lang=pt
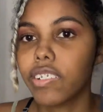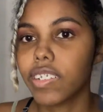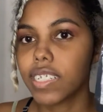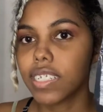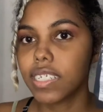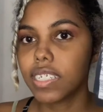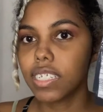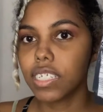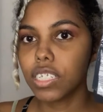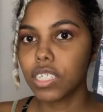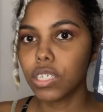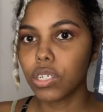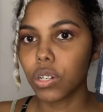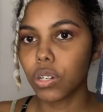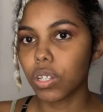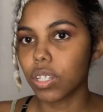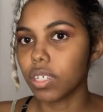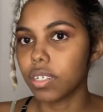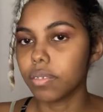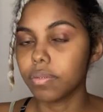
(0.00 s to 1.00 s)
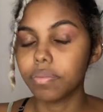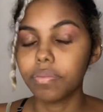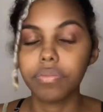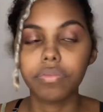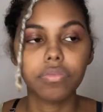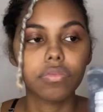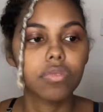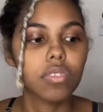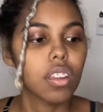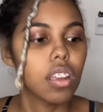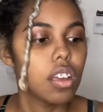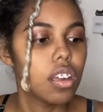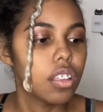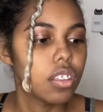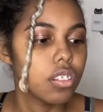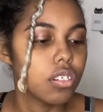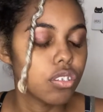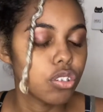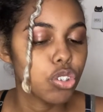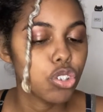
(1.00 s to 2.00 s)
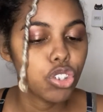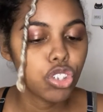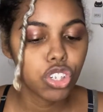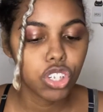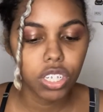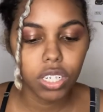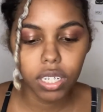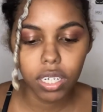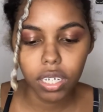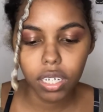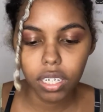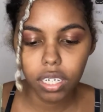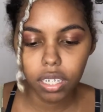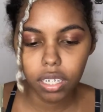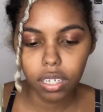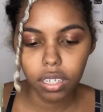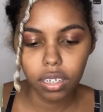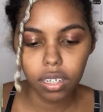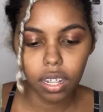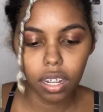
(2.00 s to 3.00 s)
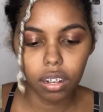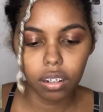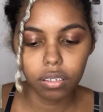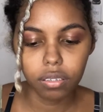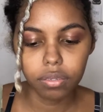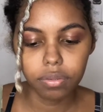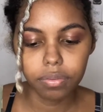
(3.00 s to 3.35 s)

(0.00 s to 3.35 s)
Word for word: assim, olha notinha aqui e tal.